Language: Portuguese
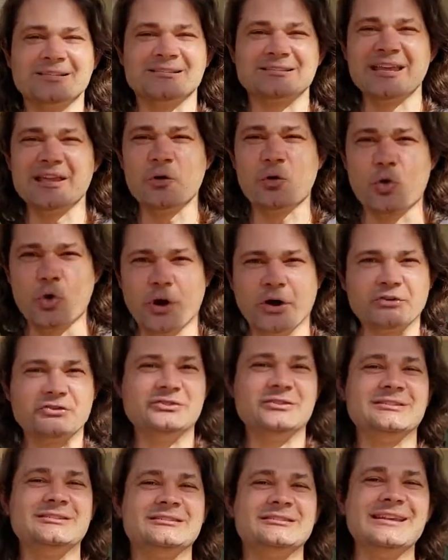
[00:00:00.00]
sem
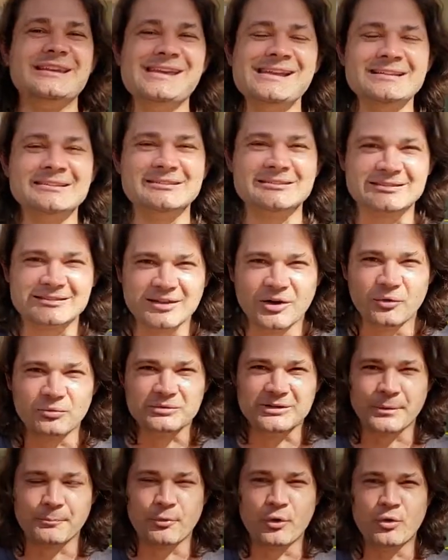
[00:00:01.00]
corte, sem edição,
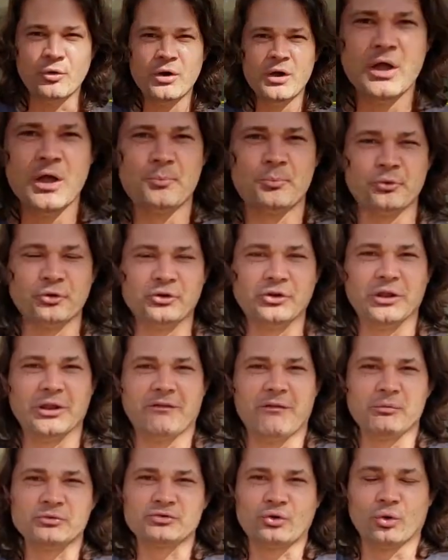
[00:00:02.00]
tá bom? Por porque nós
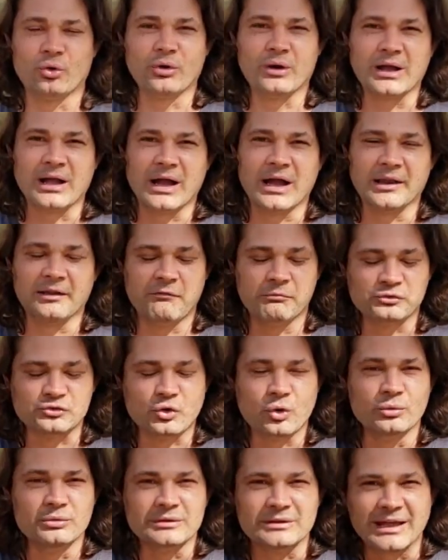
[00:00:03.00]
vamos colocar, nós vamos
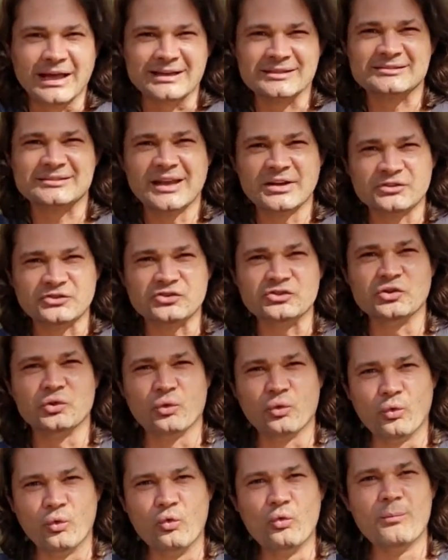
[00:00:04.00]
contar certinho.
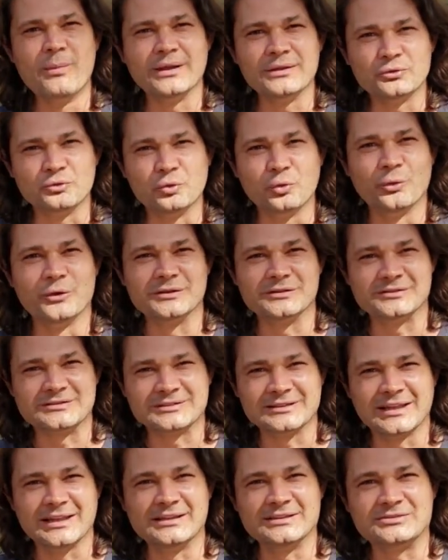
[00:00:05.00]
Uma, duas,
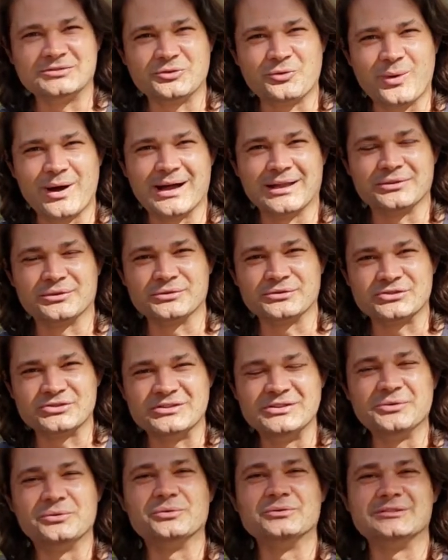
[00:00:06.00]
três, quatro,
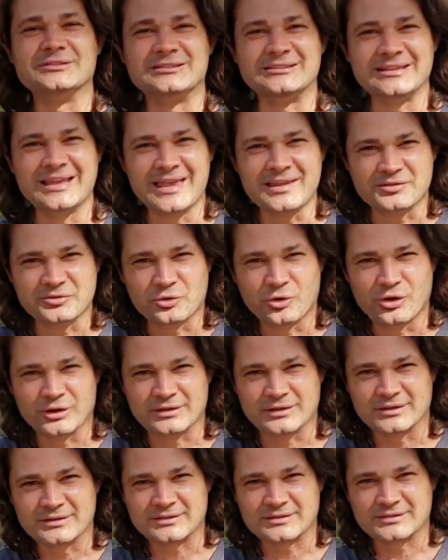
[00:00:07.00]
cinco, seis
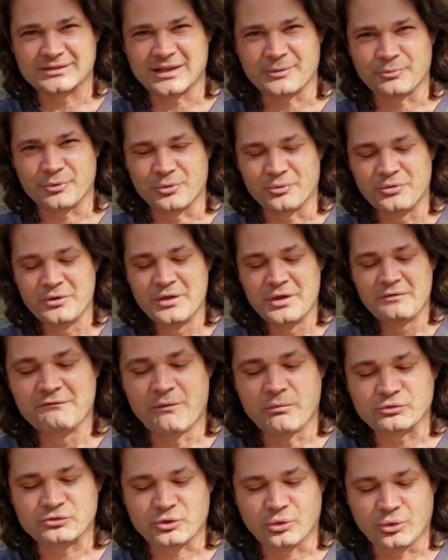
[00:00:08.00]
notas, tá bom?
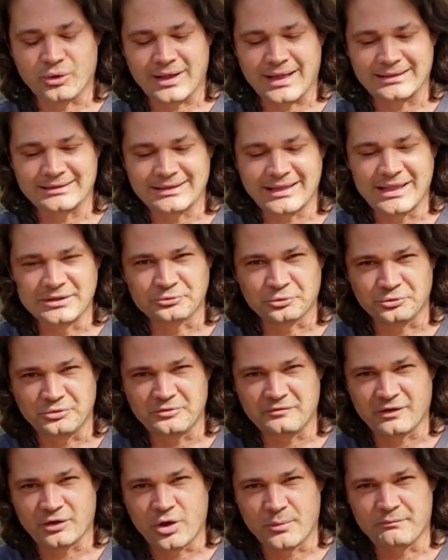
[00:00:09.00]
Vamos colocar dentro do
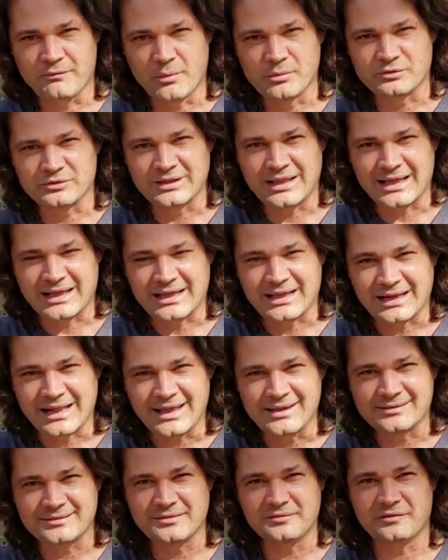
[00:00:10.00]
envelope, vamos lacrar
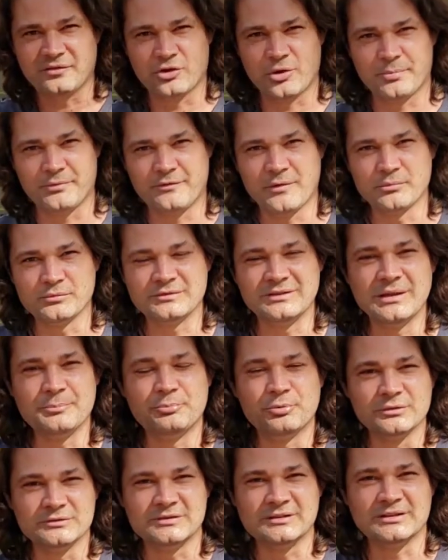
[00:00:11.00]
esse envelope e vamos
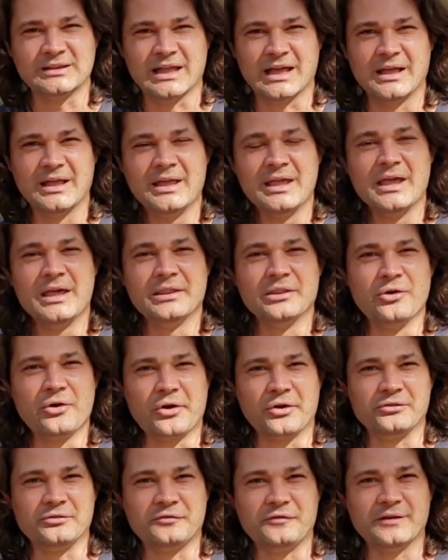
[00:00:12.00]
depositar. Na
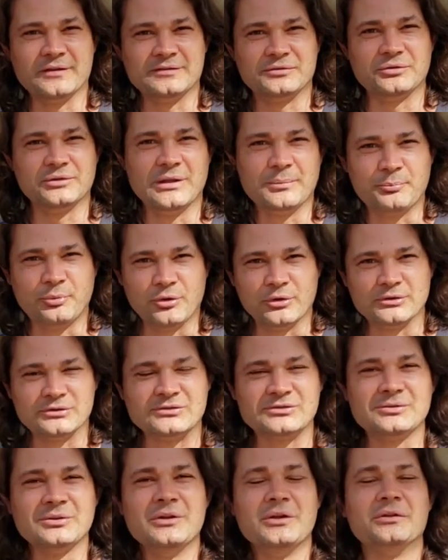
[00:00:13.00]
hora de fazer o
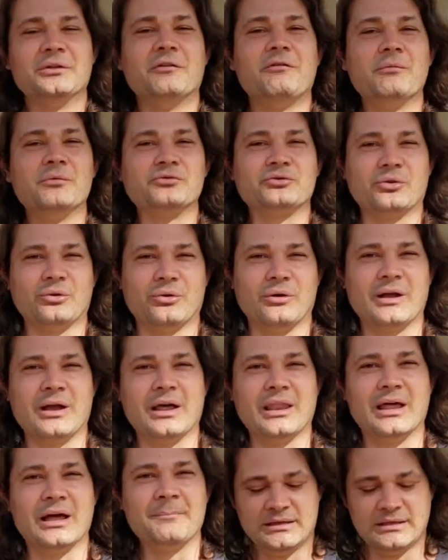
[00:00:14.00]
depósito, nós vamos colocar lá